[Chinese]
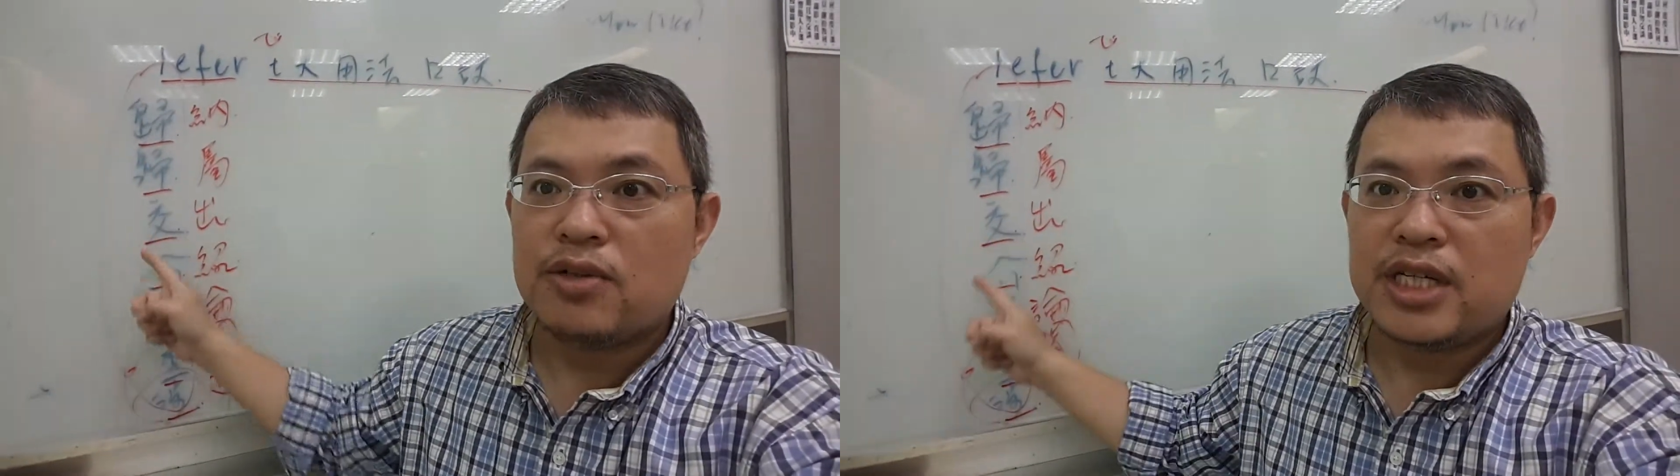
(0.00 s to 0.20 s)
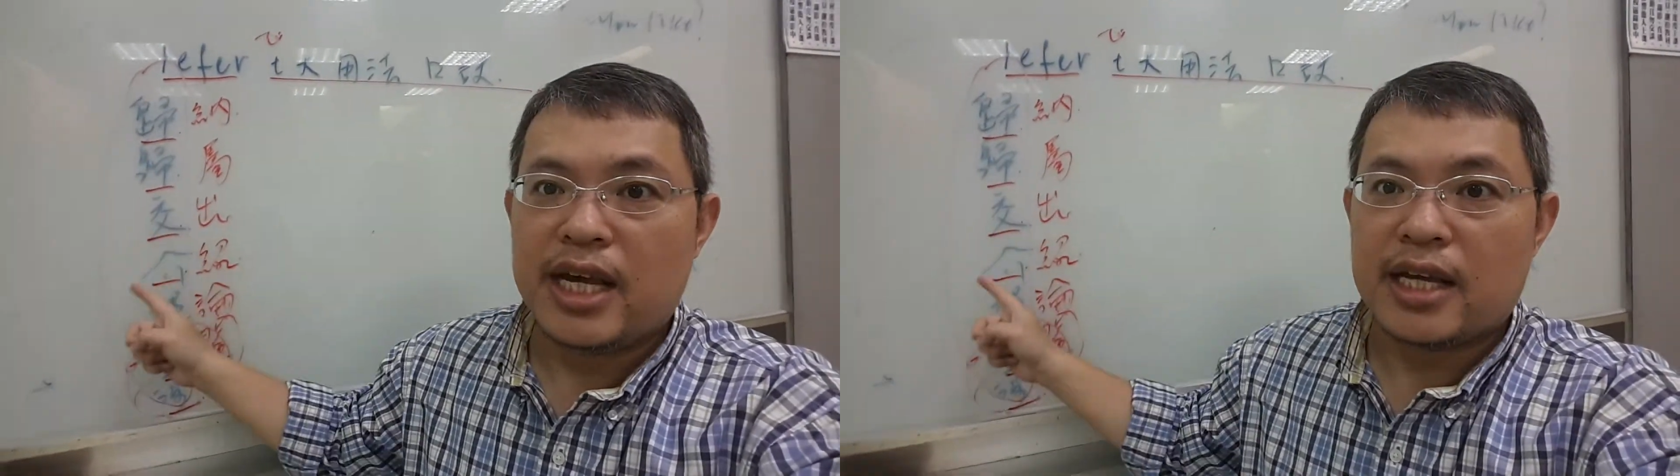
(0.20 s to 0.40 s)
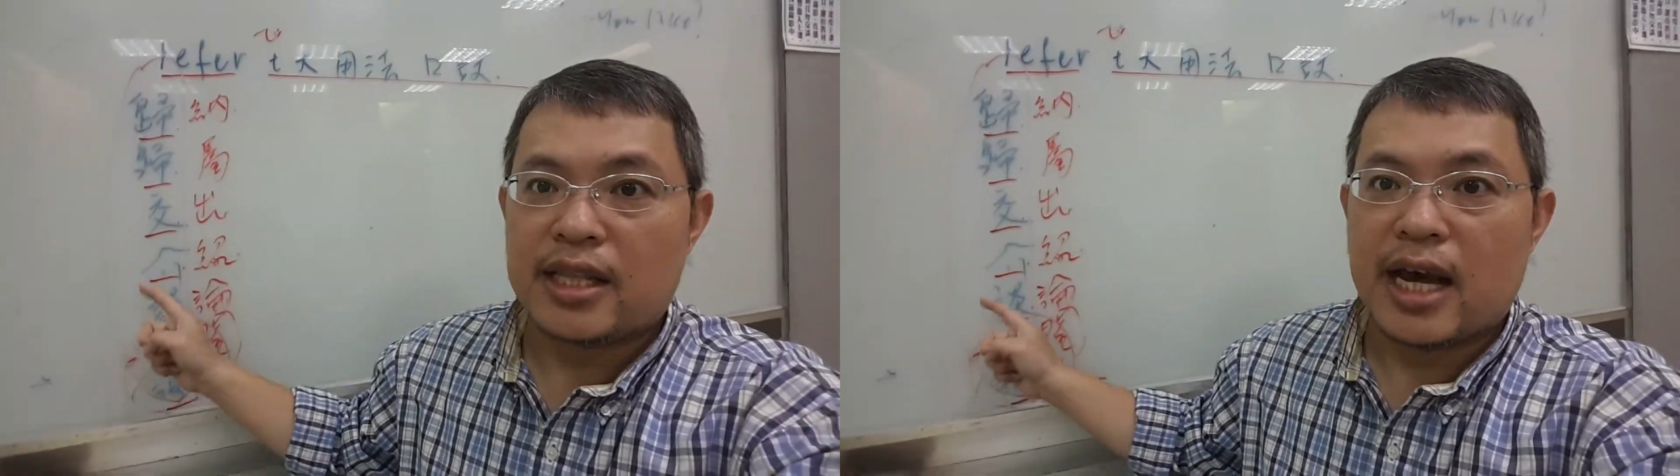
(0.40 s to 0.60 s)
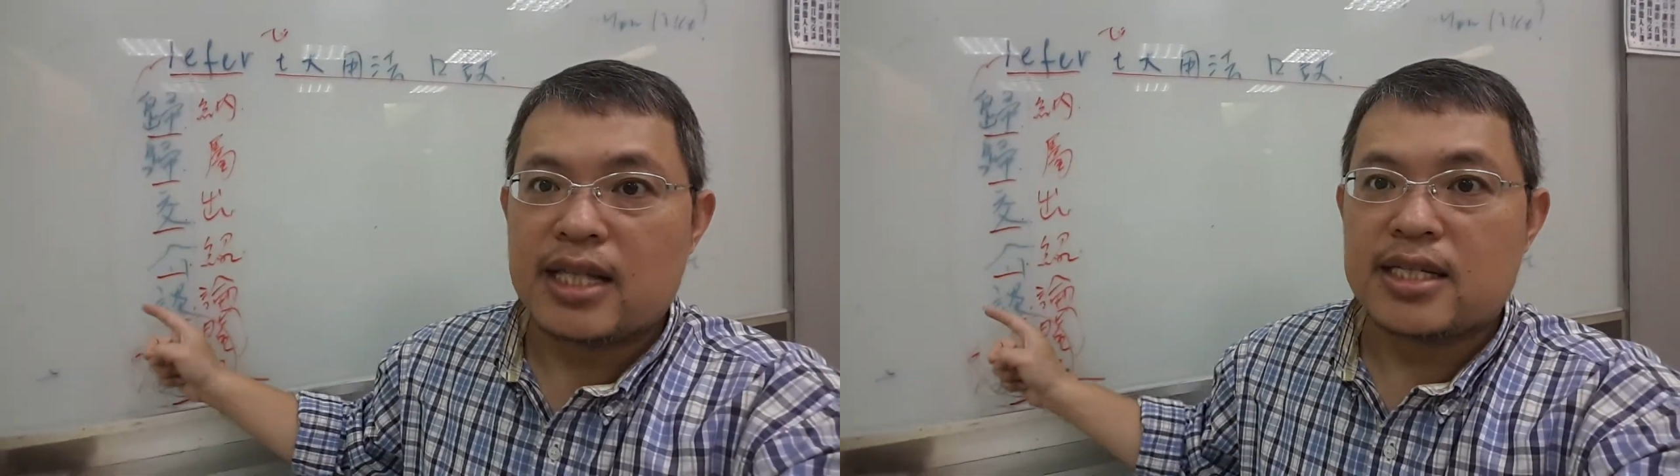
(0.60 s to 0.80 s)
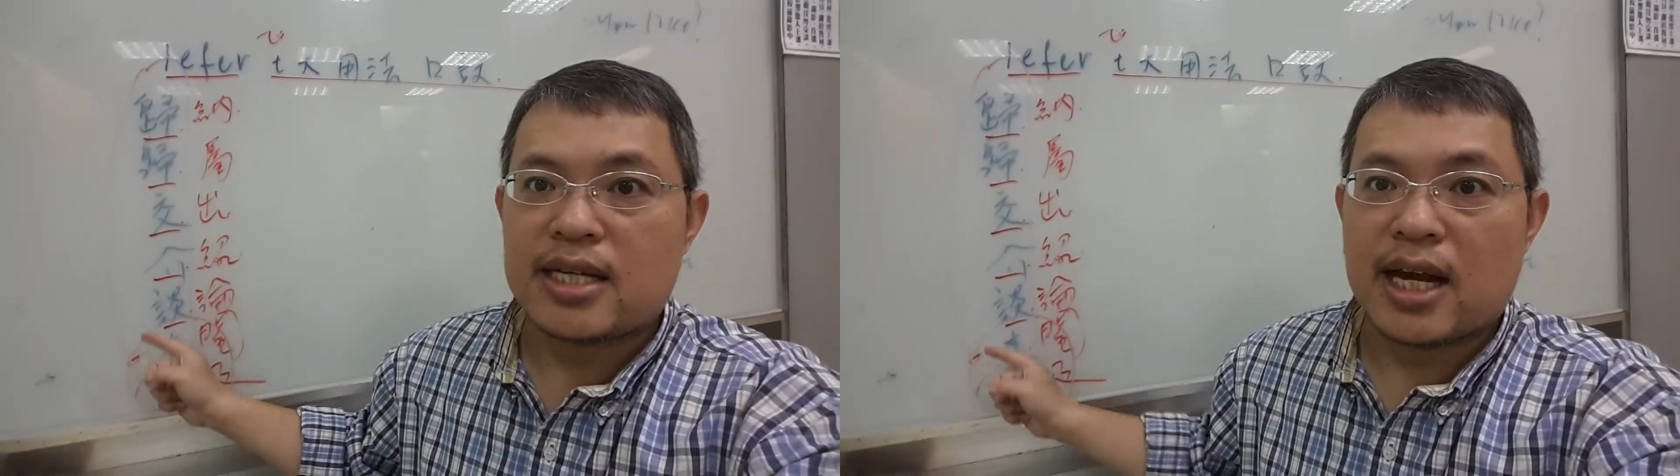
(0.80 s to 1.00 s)
界
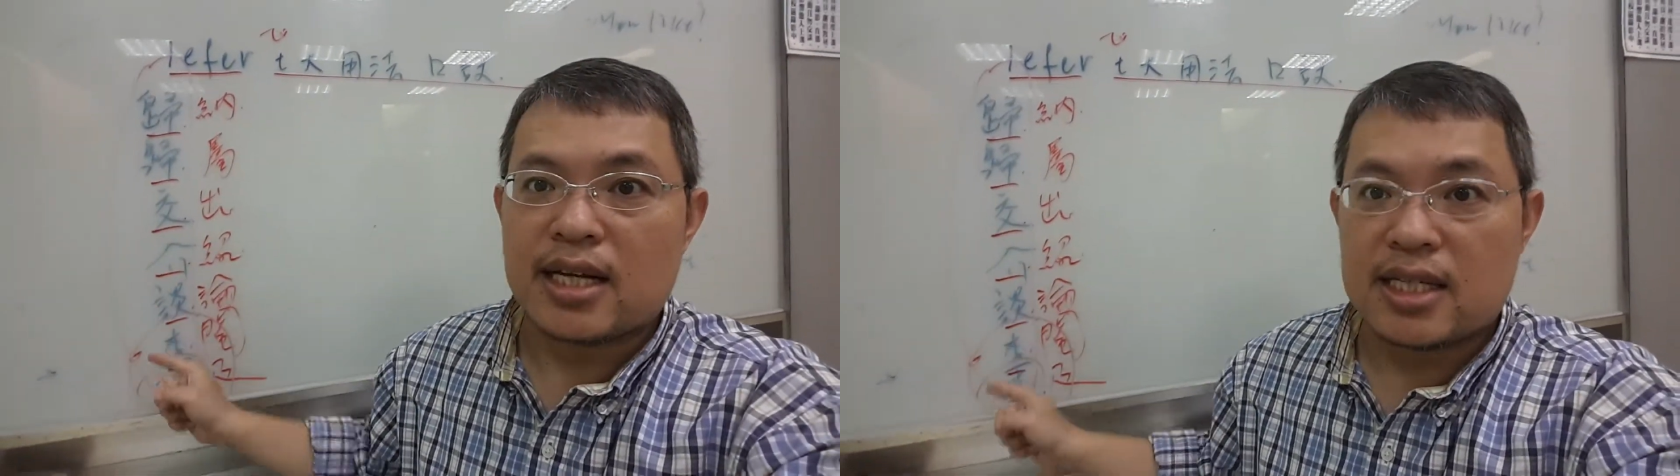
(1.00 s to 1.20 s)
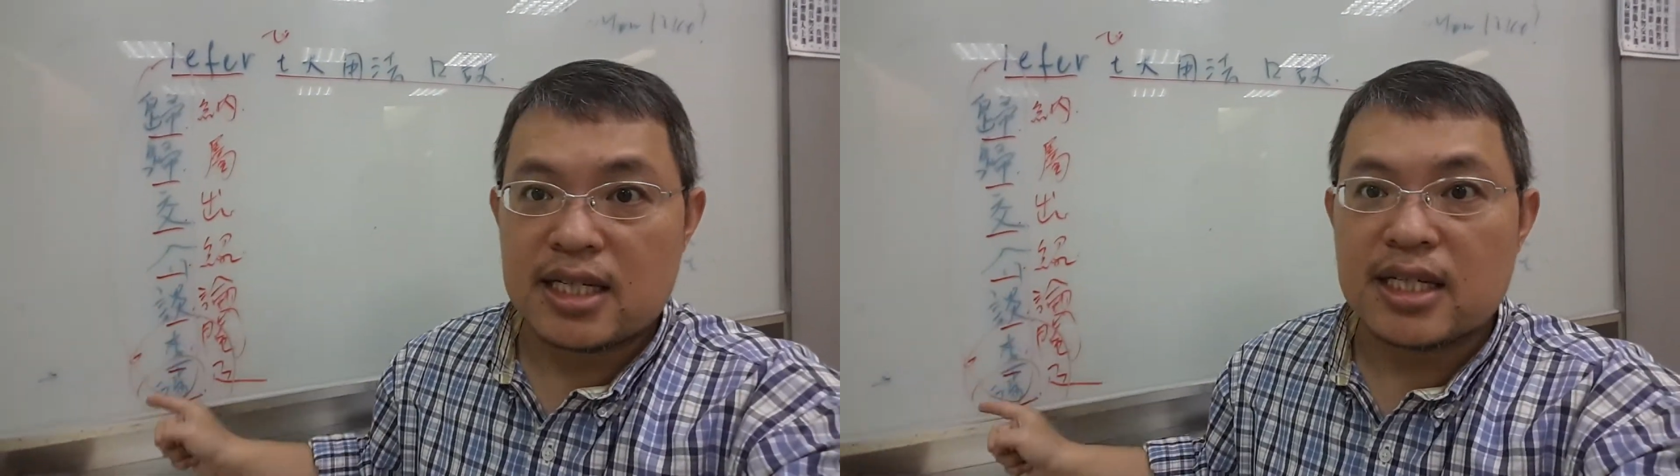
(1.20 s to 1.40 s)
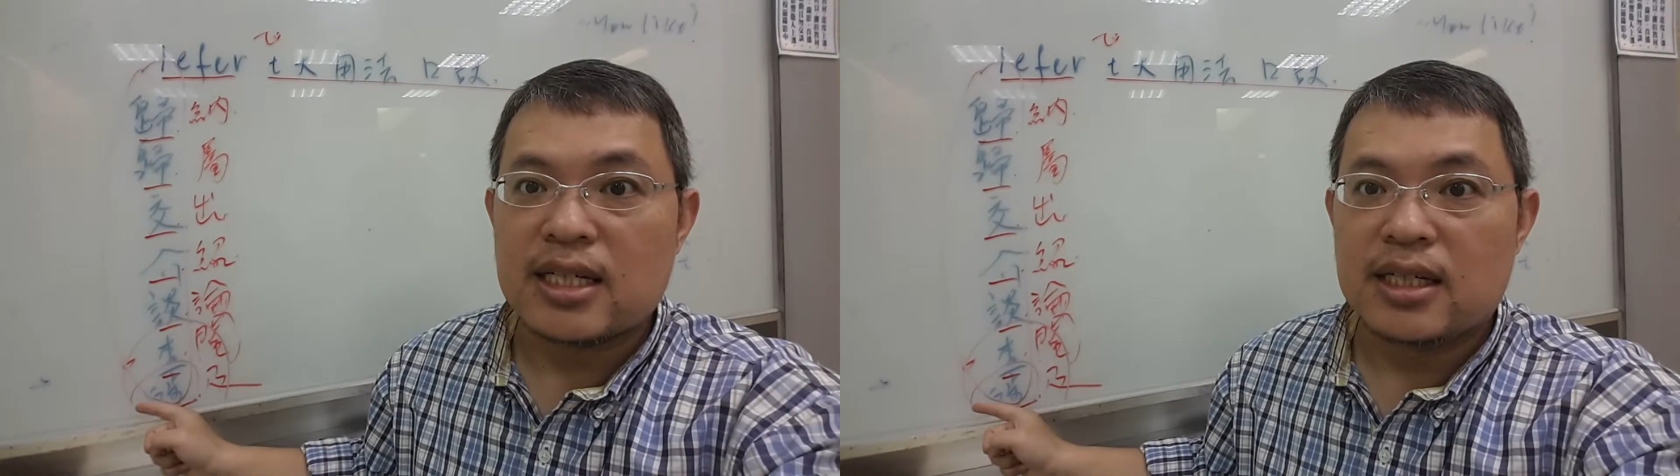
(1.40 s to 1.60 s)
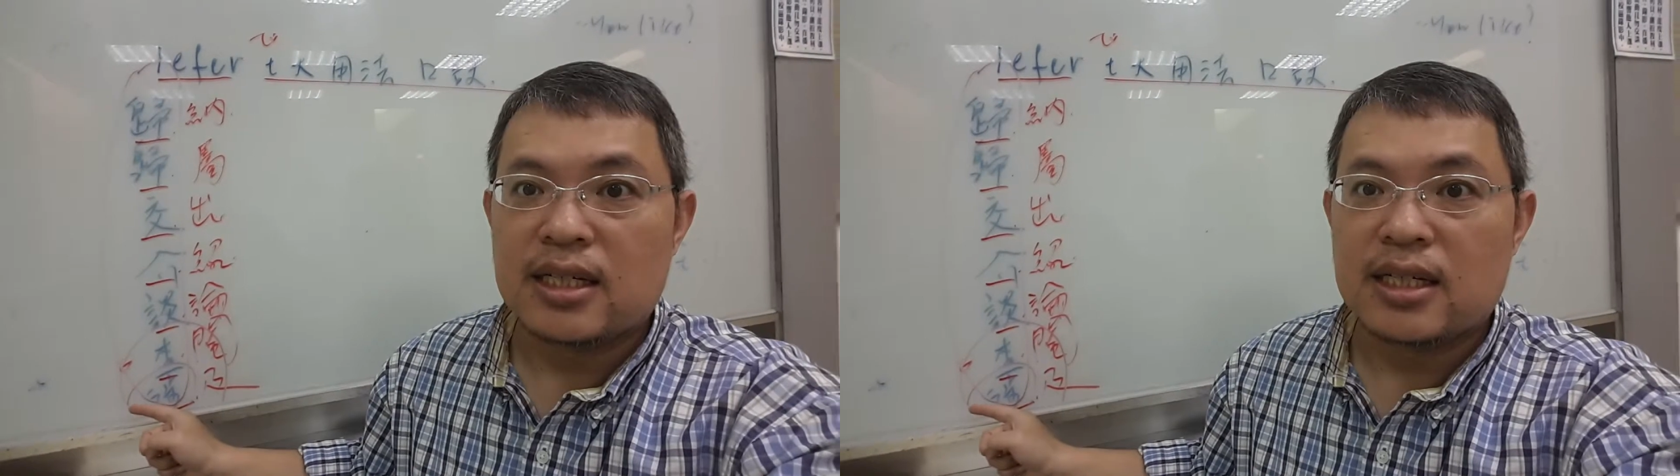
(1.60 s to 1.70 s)
谈茶色，